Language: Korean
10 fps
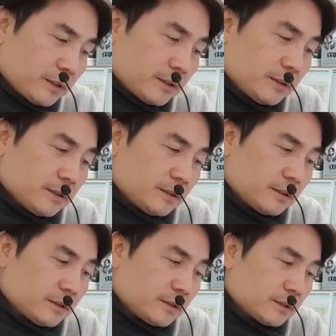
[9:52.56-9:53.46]

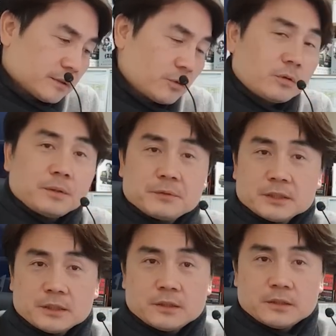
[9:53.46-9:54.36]
그 공감
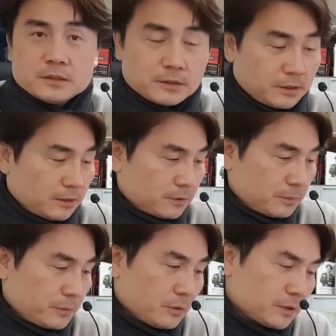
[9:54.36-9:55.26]

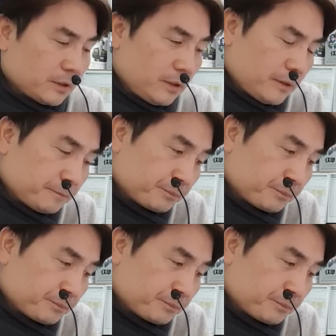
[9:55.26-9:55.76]
능력이라고 보거든요.